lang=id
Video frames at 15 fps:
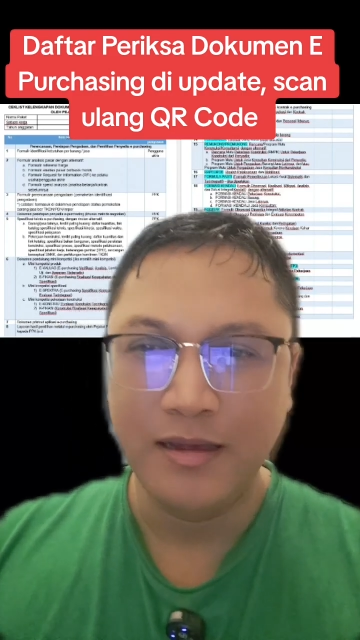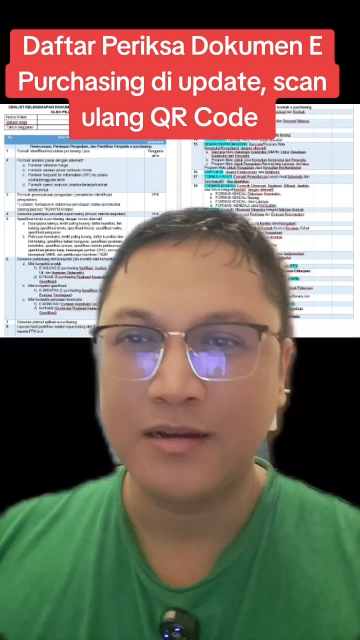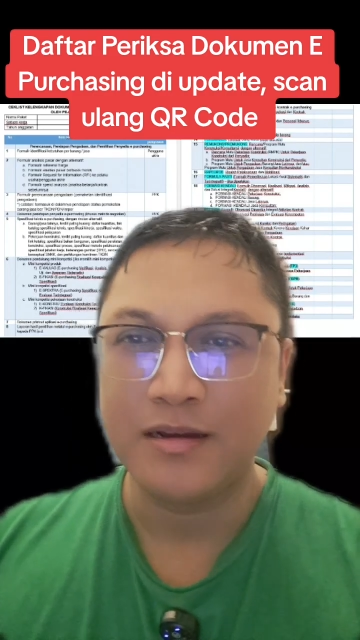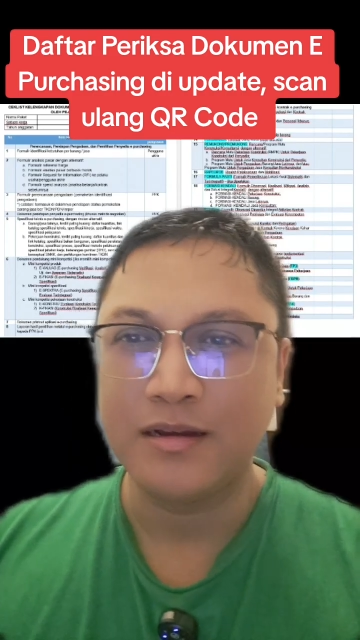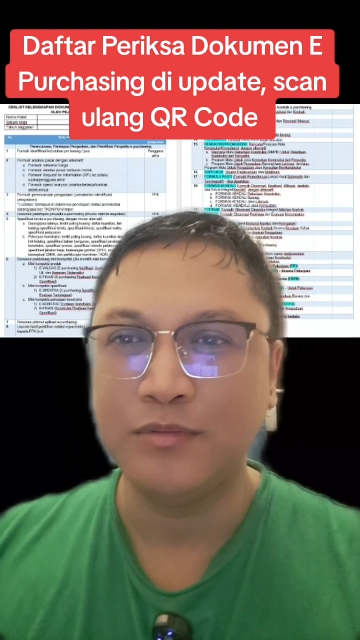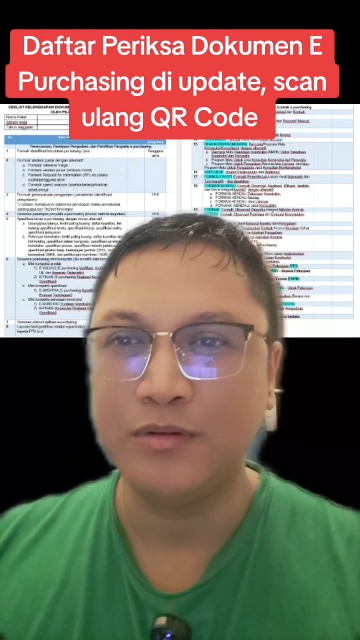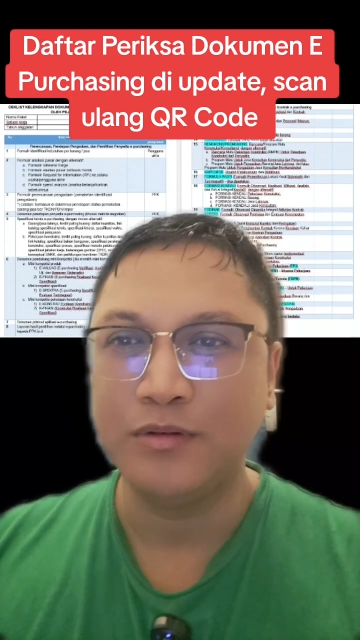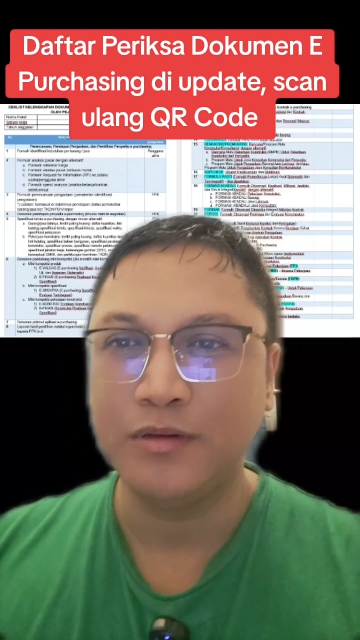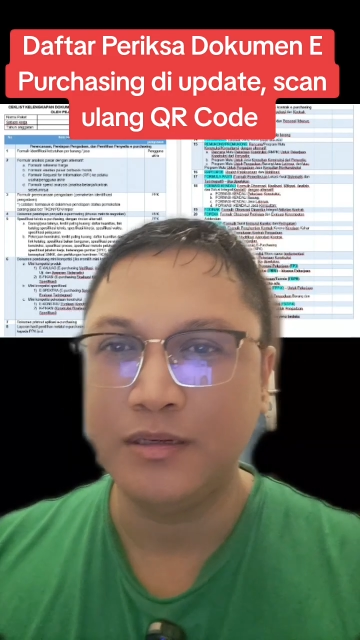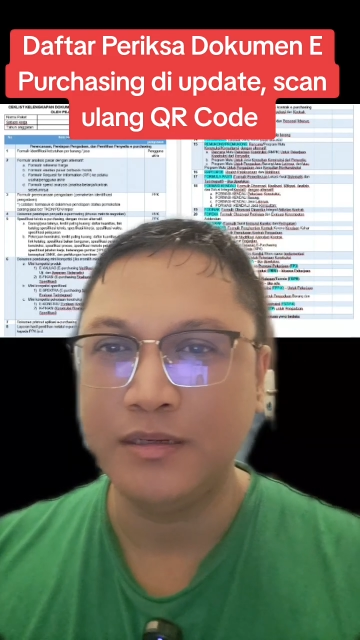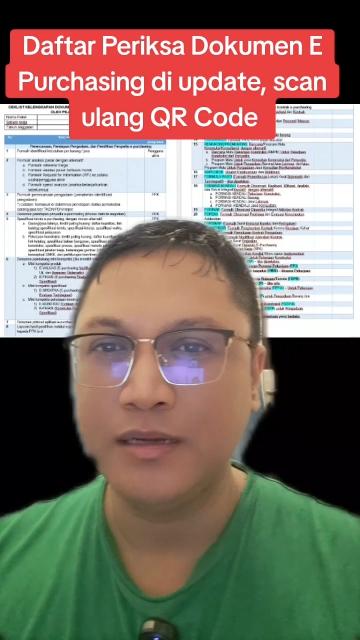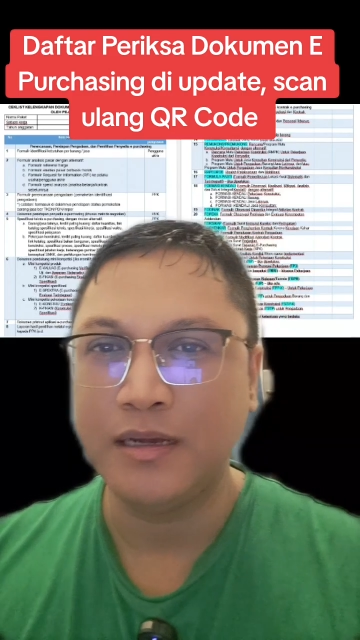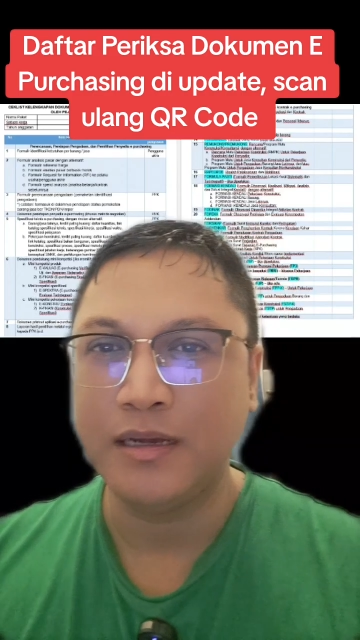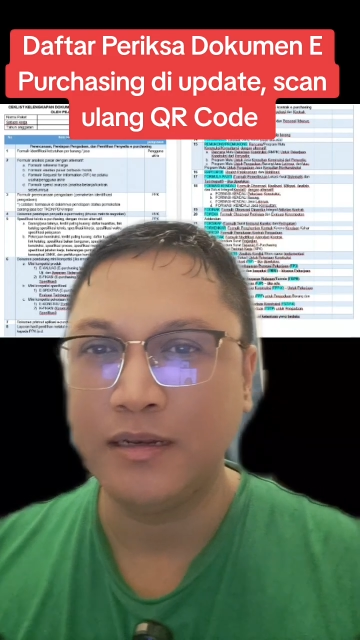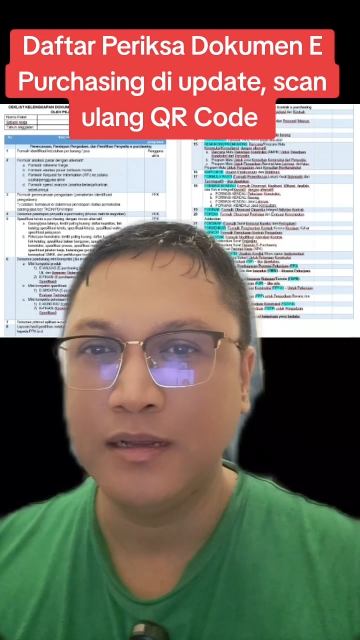
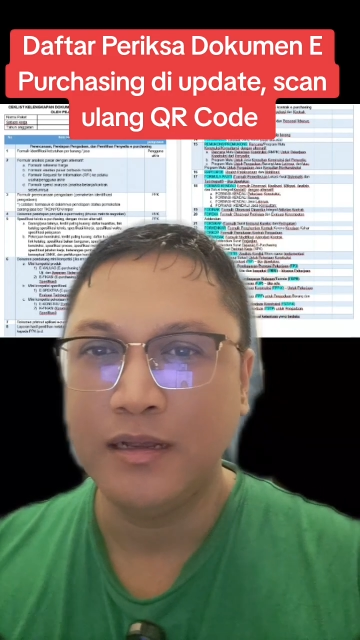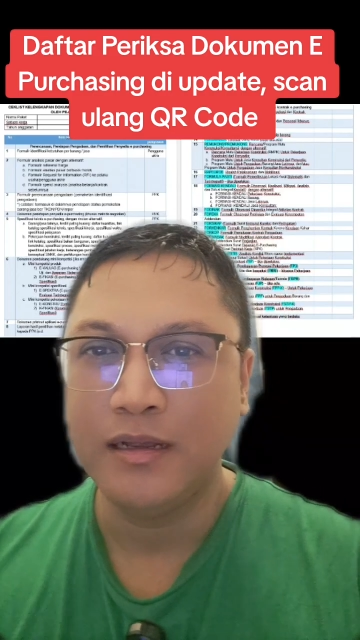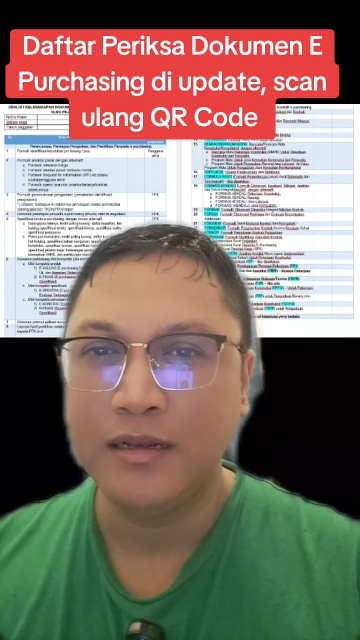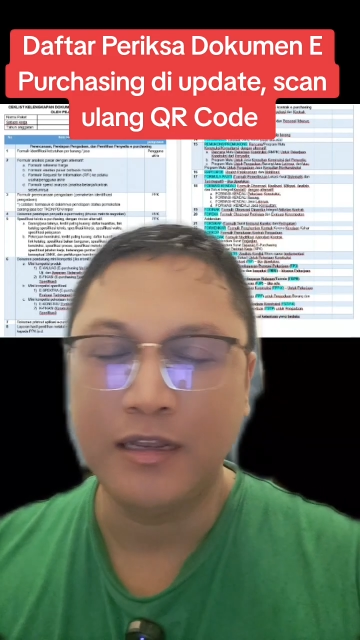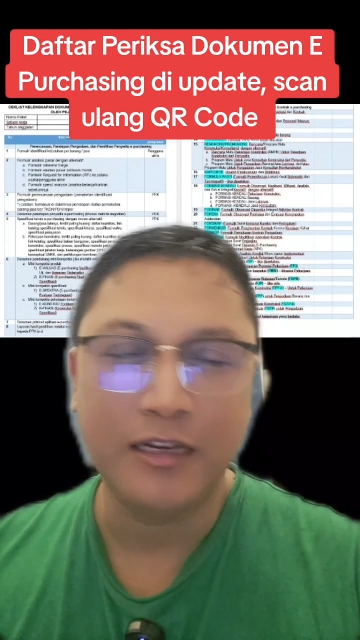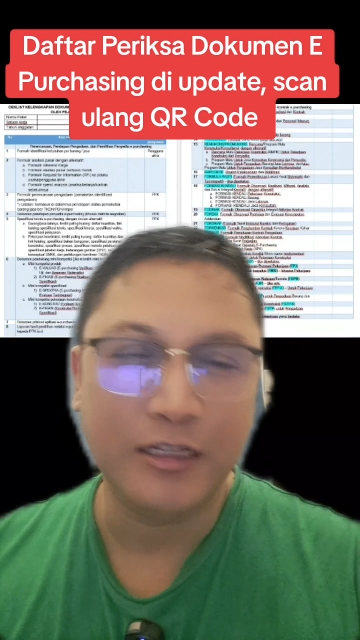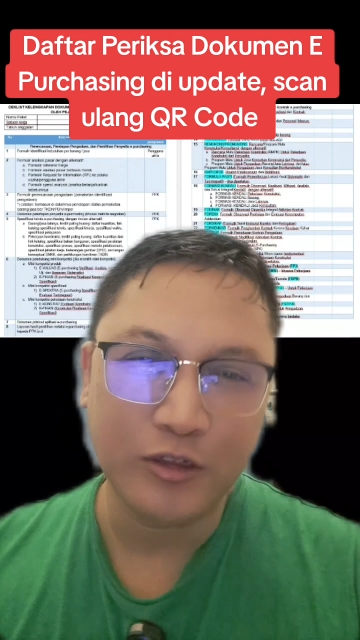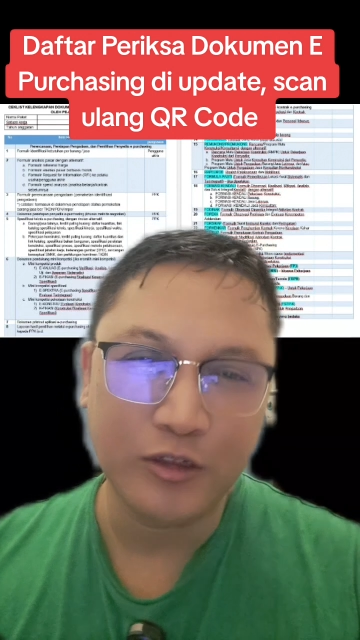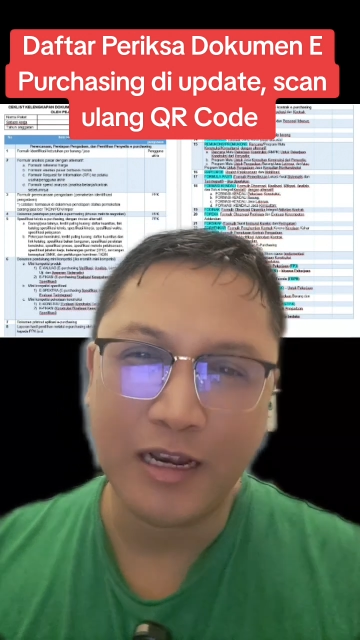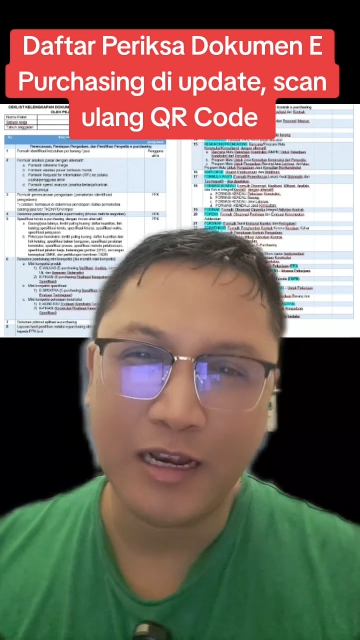Kemudian dan itu